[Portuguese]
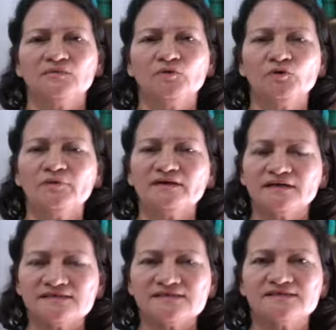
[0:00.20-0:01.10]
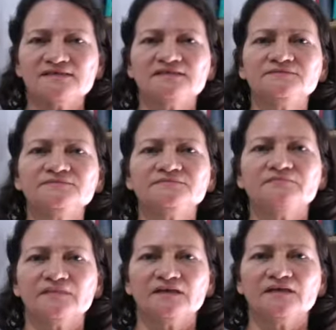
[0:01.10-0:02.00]
Meu nome é Gracinha,
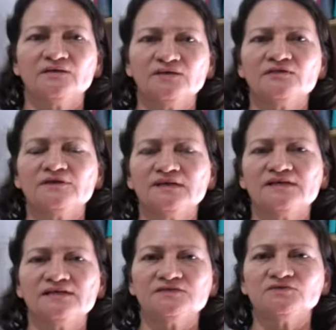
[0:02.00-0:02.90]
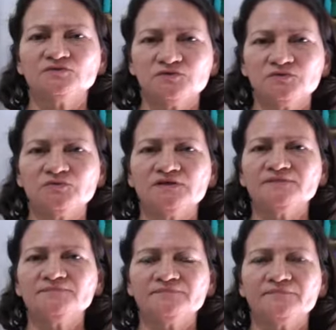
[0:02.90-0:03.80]
eu tenho um ateliê de
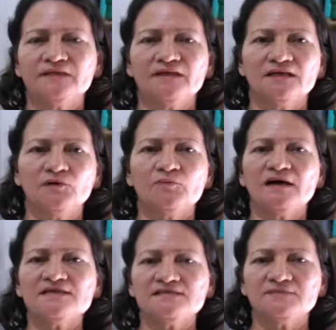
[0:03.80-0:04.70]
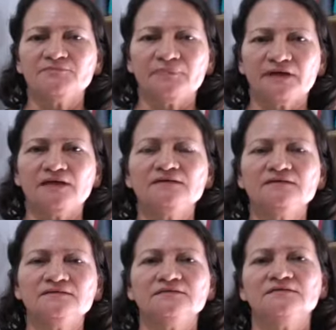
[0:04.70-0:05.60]
costura e eu participei
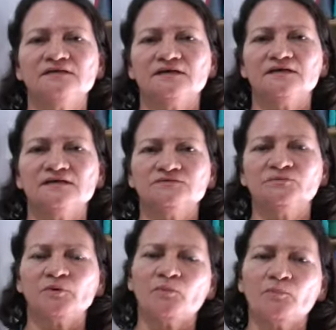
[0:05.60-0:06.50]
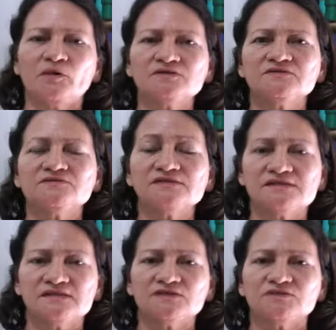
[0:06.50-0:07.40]
do propósito do
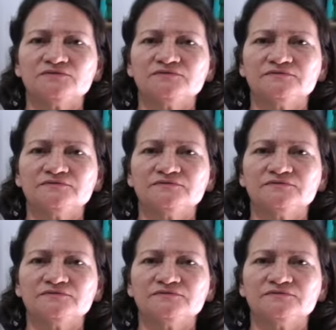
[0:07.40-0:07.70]
sexto,